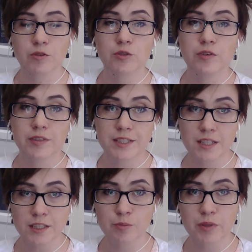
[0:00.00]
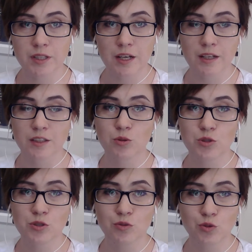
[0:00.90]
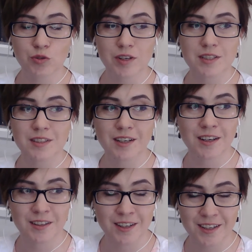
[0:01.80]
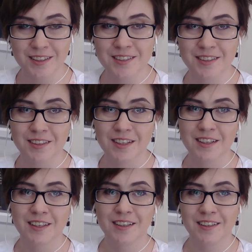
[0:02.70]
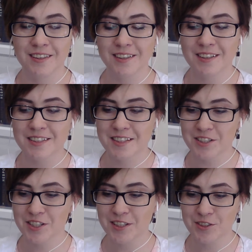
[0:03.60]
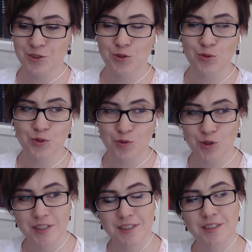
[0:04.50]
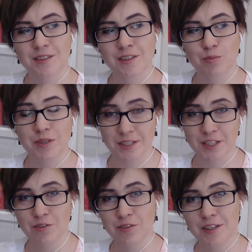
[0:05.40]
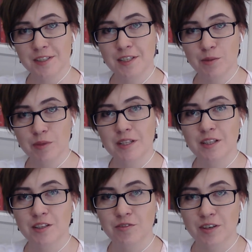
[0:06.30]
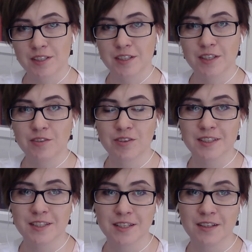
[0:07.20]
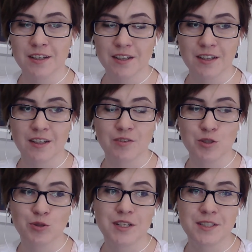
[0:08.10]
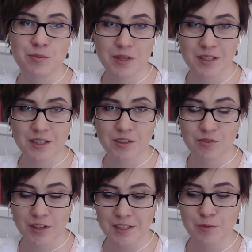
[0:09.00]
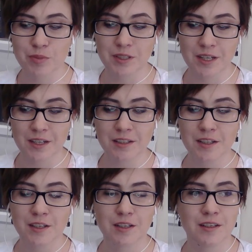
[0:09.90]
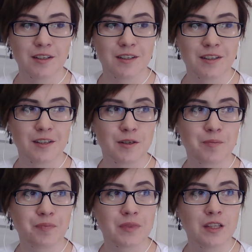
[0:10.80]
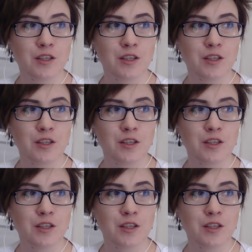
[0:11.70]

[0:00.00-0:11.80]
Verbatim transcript: А вот выведение пронорана носит двухфазный характер и означает, что у него есть а, быстрые фазы и медленные фазы. И в конце, в результате медленной фазы проноран а,